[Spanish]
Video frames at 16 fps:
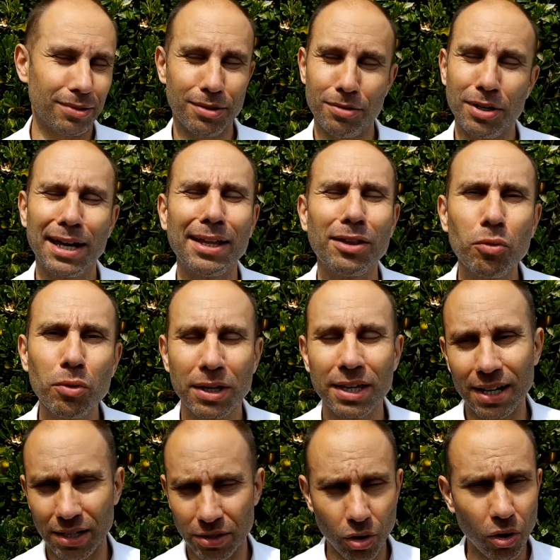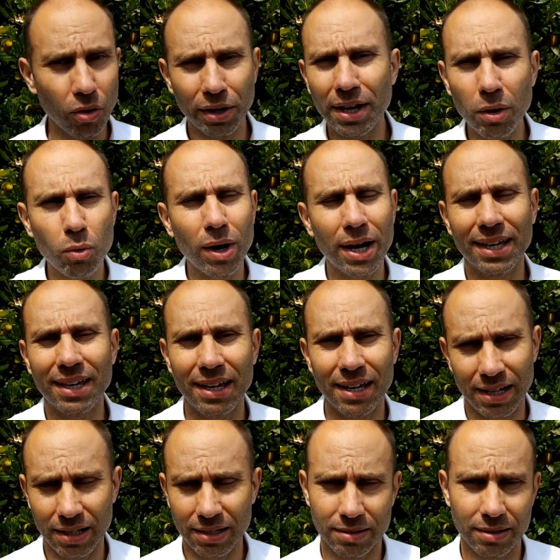lo que tú quieras, o qué guay
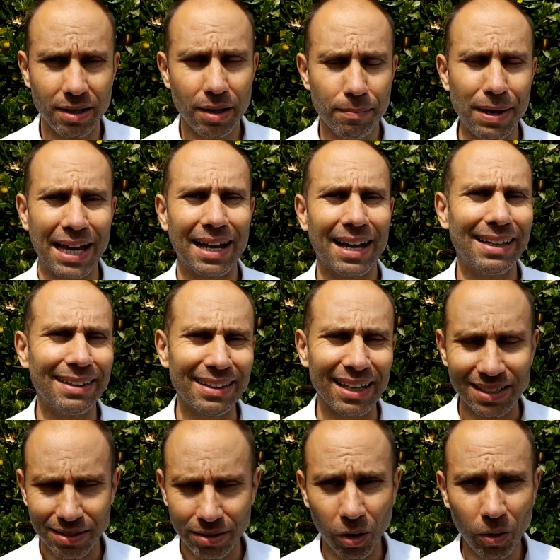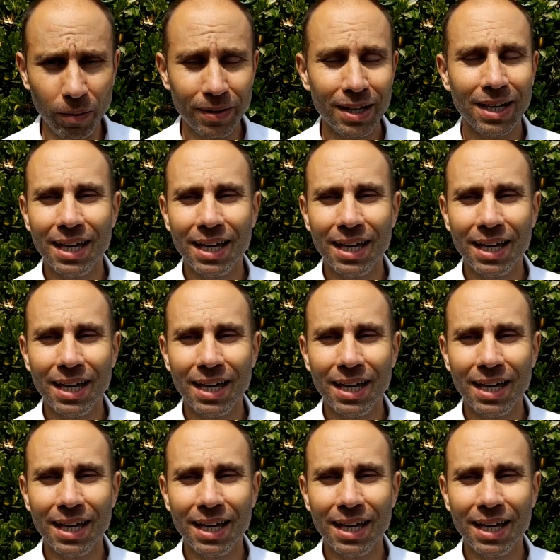que eres, me encantas, ¿no?